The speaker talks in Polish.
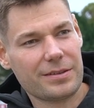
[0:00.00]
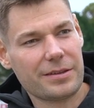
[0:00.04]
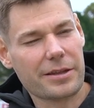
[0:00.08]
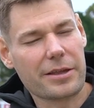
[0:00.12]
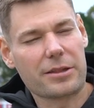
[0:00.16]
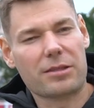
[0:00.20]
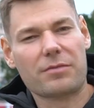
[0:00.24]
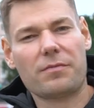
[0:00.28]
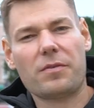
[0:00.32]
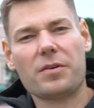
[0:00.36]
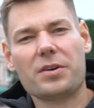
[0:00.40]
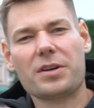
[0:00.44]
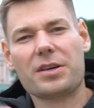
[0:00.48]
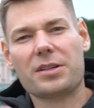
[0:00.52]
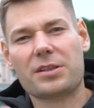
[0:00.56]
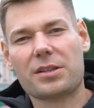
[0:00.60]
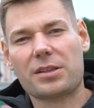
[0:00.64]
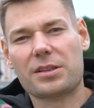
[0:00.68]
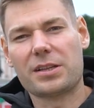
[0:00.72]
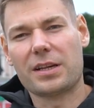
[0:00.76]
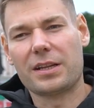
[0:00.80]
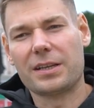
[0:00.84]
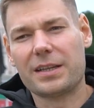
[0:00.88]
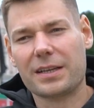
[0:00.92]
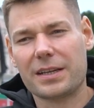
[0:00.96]
na swoich
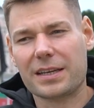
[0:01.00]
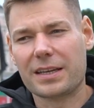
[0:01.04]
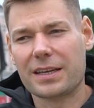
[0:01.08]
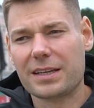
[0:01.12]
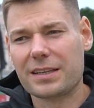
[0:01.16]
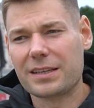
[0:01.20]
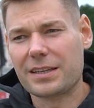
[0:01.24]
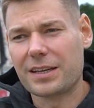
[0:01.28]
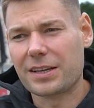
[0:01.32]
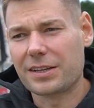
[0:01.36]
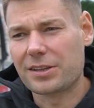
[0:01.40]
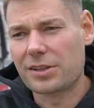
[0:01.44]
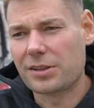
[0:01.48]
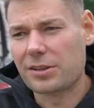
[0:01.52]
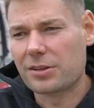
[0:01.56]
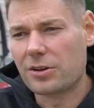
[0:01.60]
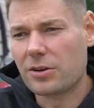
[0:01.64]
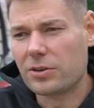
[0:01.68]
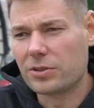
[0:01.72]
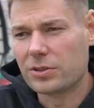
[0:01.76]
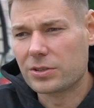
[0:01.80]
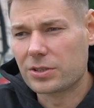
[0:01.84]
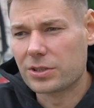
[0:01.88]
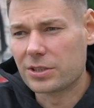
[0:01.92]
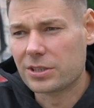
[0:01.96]
zasadach, ja nie chcę
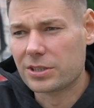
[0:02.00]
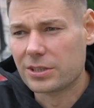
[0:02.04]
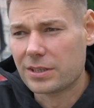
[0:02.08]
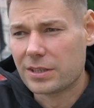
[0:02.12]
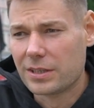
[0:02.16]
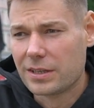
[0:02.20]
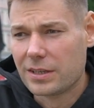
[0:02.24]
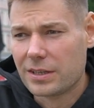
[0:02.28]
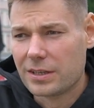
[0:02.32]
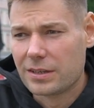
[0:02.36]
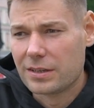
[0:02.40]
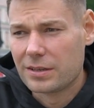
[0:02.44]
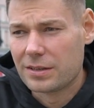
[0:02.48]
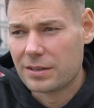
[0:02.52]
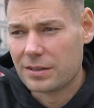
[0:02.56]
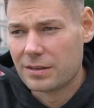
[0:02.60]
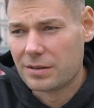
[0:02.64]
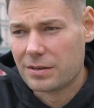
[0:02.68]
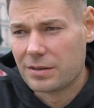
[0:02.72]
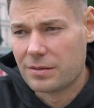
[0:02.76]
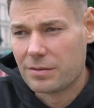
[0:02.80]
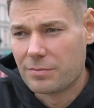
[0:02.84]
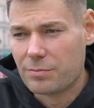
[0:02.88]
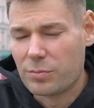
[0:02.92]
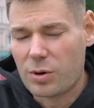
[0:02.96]
skończyć,
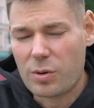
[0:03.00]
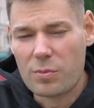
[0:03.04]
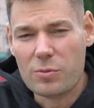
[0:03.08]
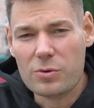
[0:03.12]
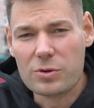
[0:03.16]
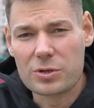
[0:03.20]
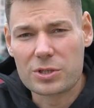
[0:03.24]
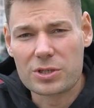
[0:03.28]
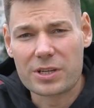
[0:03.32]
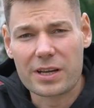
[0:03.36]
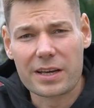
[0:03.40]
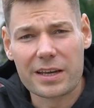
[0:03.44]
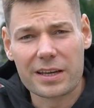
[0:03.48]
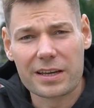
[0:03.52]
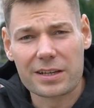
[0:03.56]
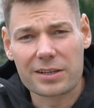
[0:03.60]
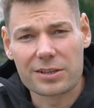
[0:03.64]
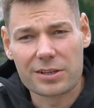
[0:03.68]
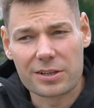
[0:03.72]
y, bo muszę,